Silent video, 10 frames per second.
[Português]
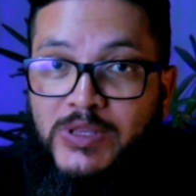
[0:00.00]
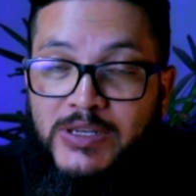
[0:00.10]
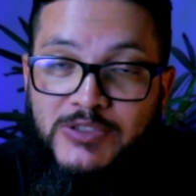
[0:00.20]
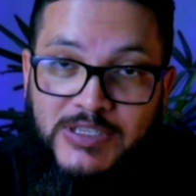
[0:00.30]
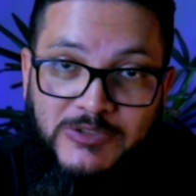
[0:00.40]
O
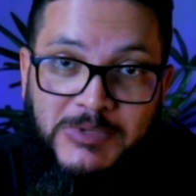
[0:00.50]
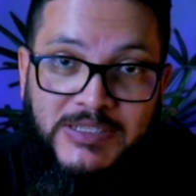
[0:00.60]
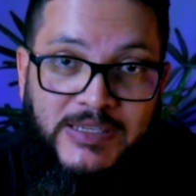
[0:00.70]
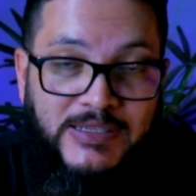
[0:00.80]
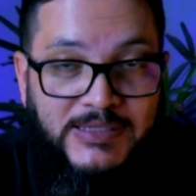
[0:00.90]
endereço das
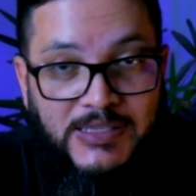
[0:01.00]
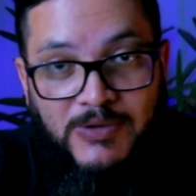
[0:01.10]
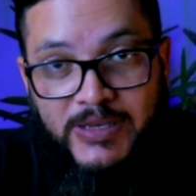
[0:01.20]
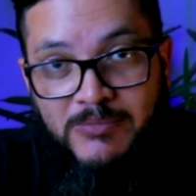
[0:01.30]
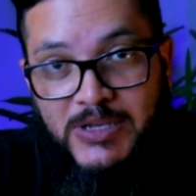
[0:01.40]
minhas redes
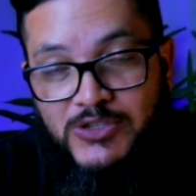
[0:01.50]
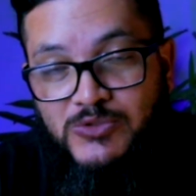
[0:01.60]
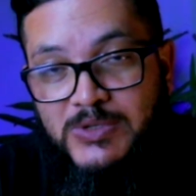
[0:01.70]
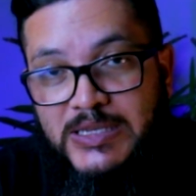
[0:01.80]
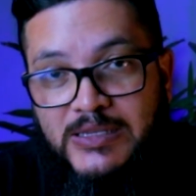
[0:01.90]
estão aqui
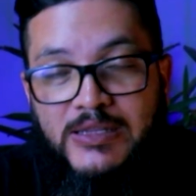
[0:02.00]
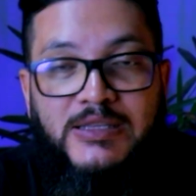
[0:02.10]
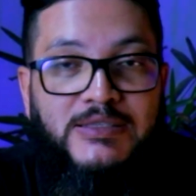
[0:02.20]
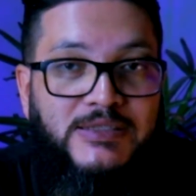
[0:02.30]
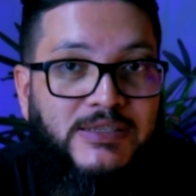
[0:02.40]
embaixo e na
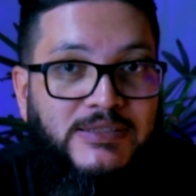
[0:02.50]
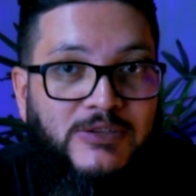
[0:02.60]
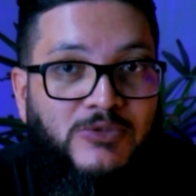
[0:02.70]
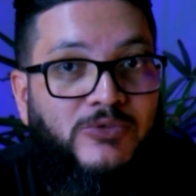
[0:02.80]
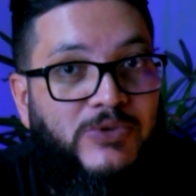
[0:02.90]

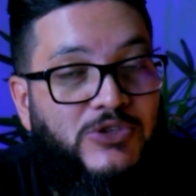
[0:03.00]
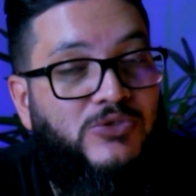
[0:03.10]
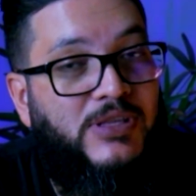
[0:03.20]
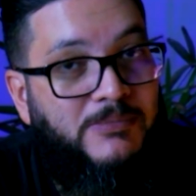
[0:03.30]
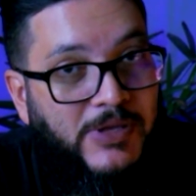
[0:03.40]
descrição do
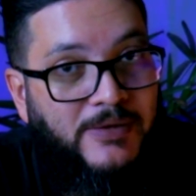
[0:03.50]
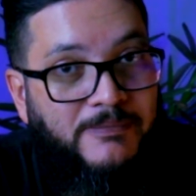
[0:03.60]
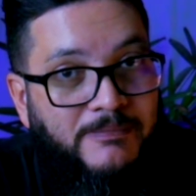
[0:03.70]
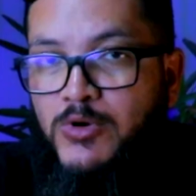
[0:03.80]
vídeo também.